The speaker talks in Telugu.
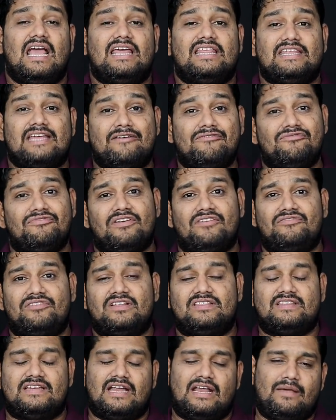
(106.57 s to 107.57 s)
ఇది ఎం
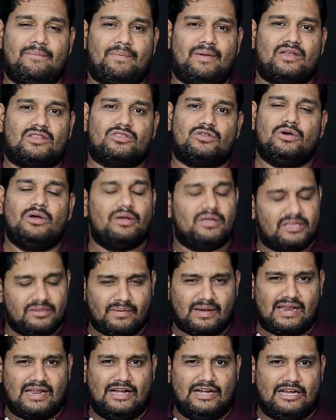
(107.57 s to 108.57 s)
ఫిఫ్టీ త్రీ అనే పేరుతో ఇది
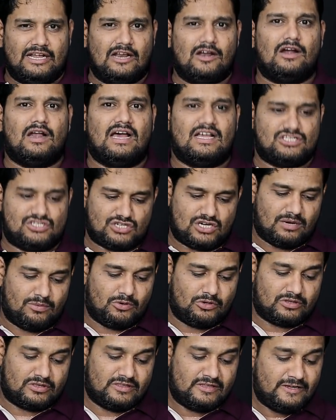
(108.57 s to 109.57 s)
మన ఇండియాలో లాంచ్
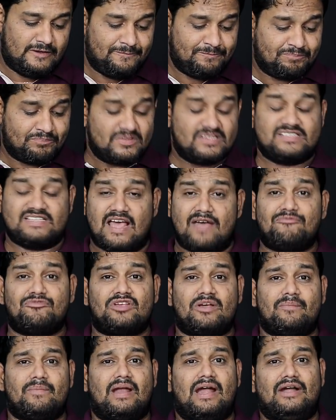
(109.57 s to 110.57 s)
కాబోతుంది
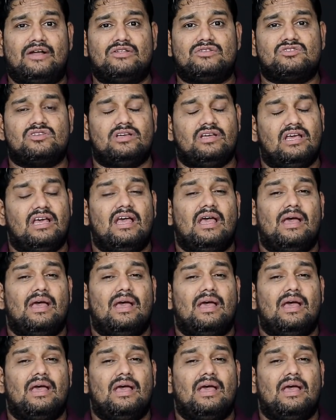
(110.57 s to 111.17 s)
శాంసంగ్ బ్రాండ్ నుంచి